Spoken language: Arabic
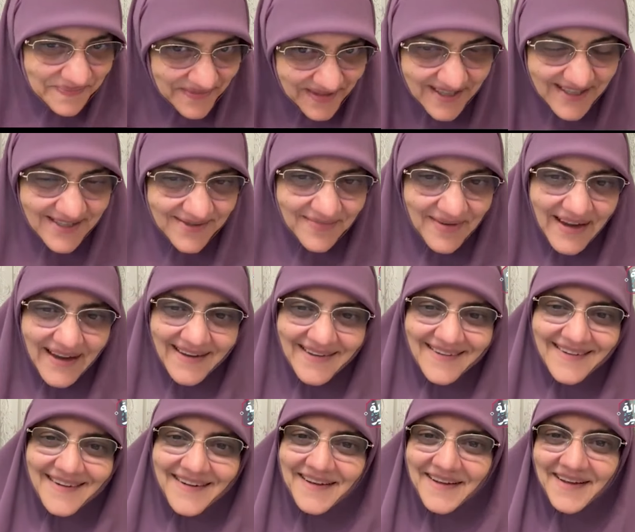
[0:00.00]

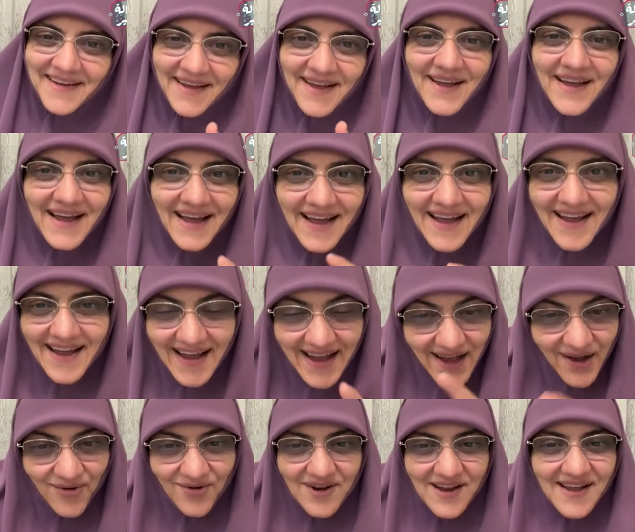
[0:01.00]
اسمعيني
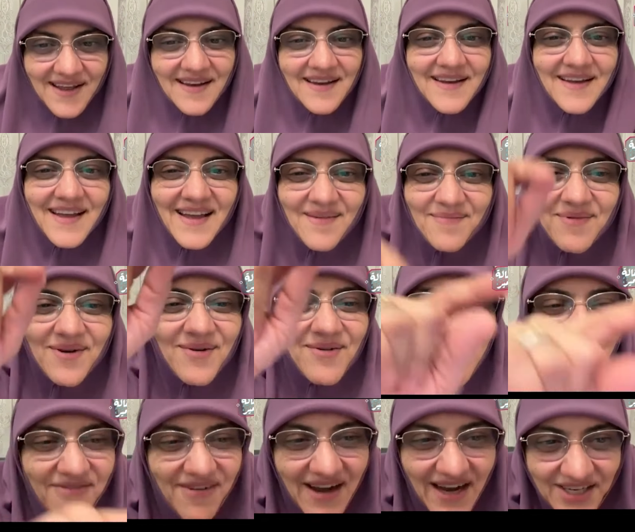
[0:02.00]
هقول لك الإجابة
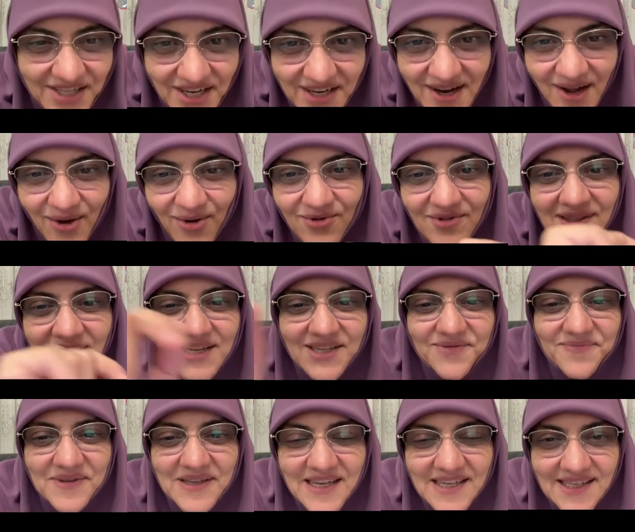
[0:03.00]
واقفل عشان آخد ناس
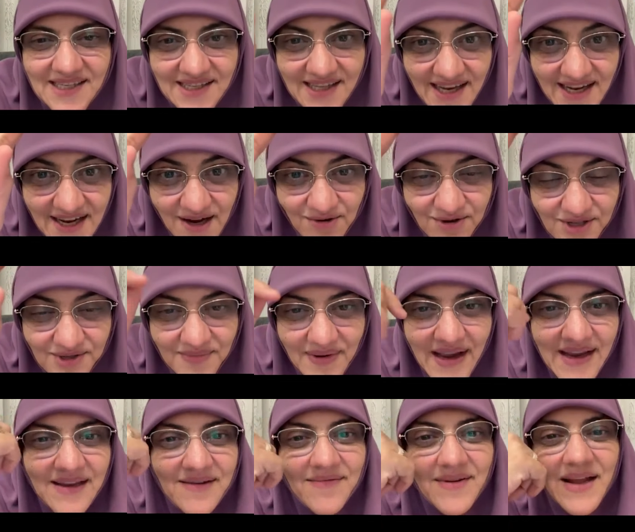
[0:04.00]
من الناس التانية
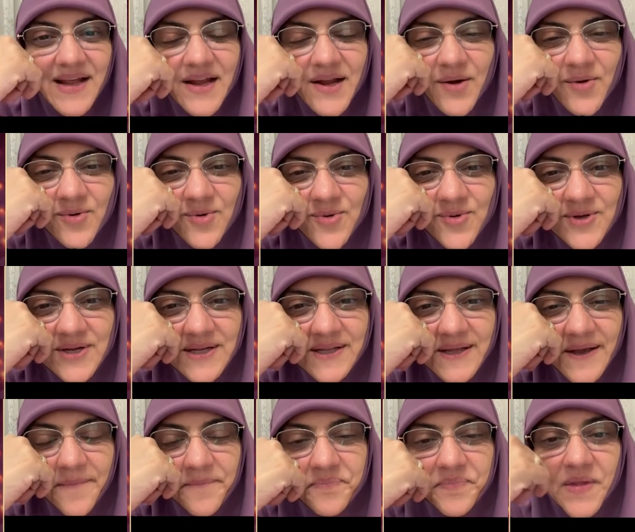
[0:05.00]
واسمعيني باللي أنا هقوله لك
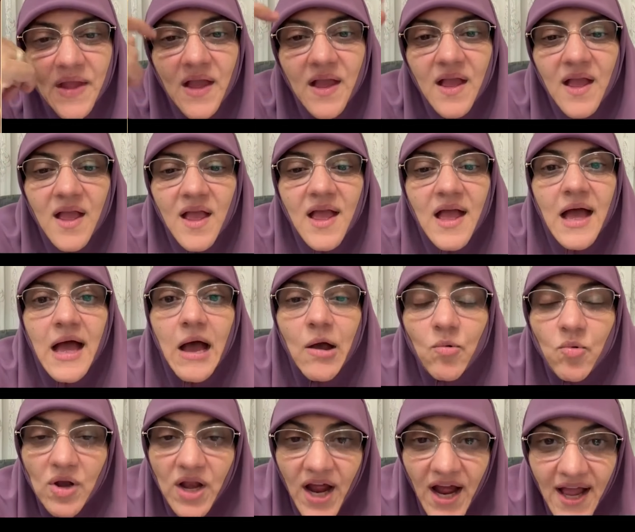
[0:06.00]
ده
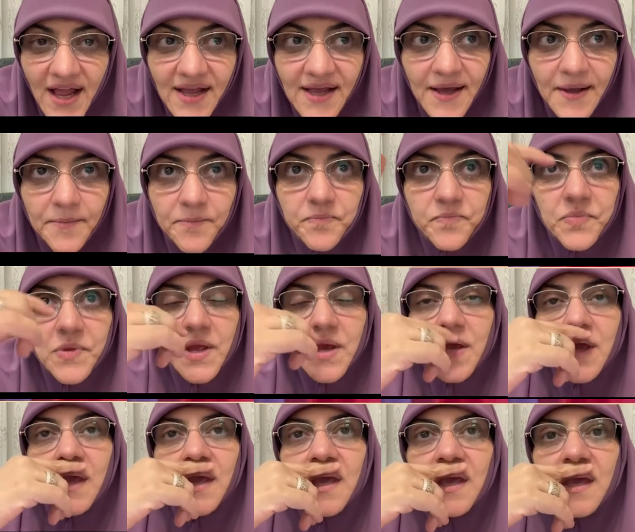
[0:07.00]
أول حاجة
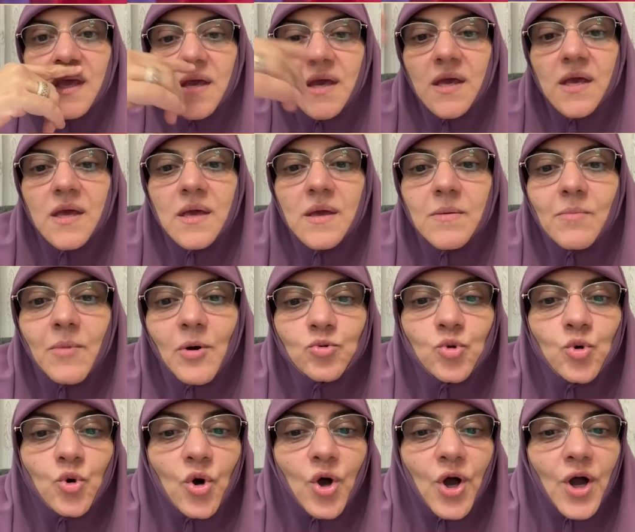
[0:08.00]
آه،
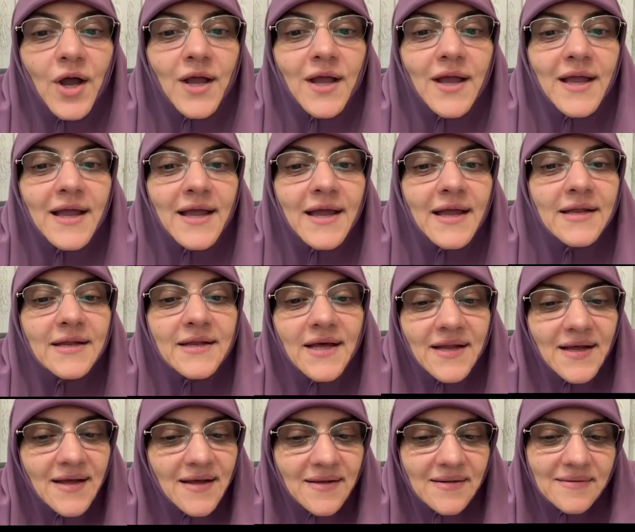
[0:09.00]
موضوع آه، إن
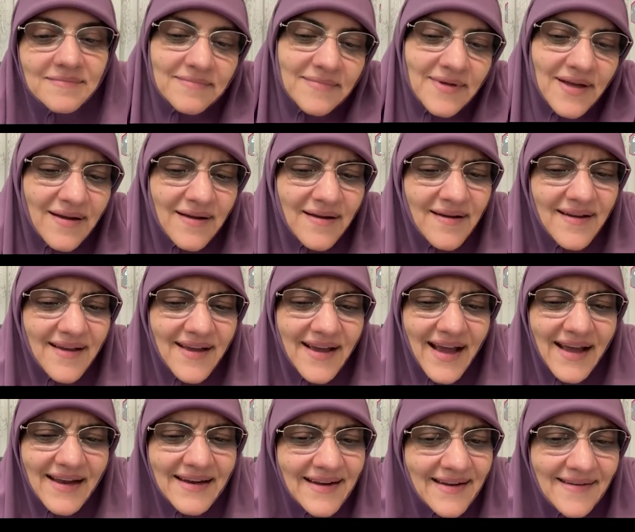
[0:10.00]
أنا آه،
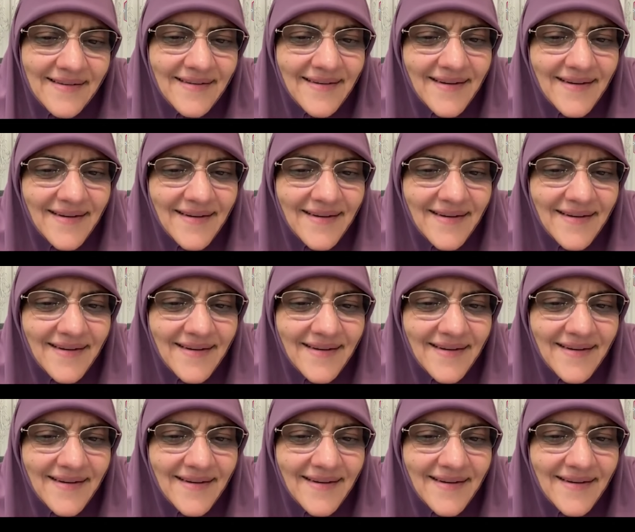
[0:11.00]
يعني